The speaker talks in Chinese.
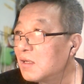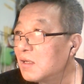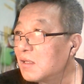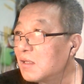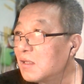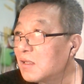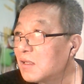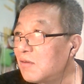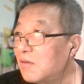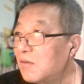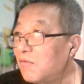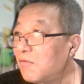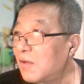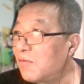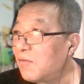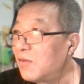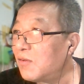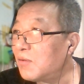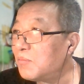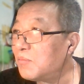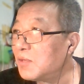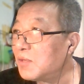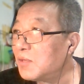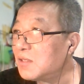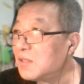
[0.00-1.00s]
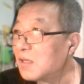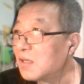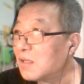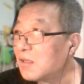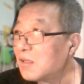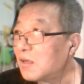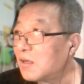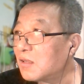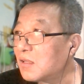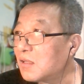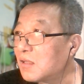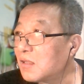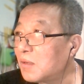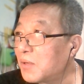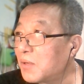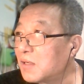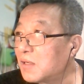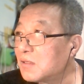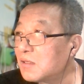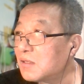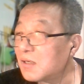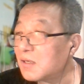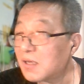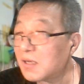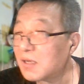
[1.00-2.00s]
但是万万没想到，他把
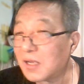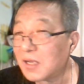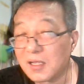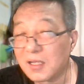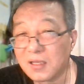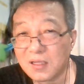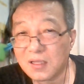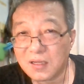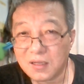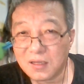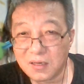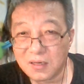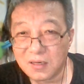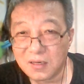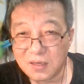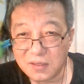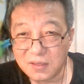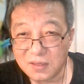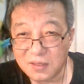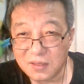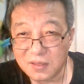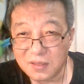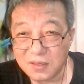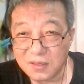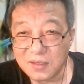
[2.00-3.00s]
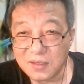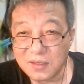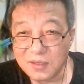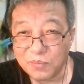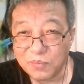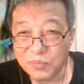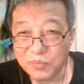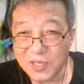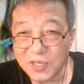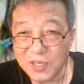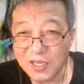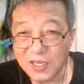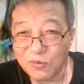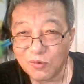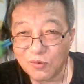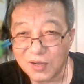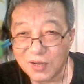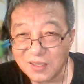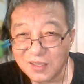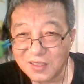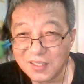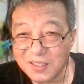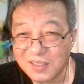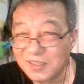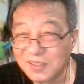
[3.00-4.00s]
车开到了一个宾馆
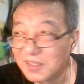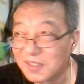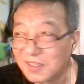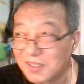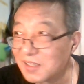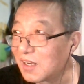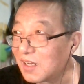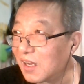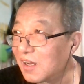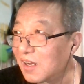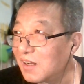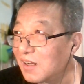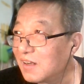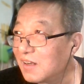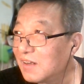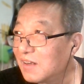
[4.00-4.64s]
的停车场，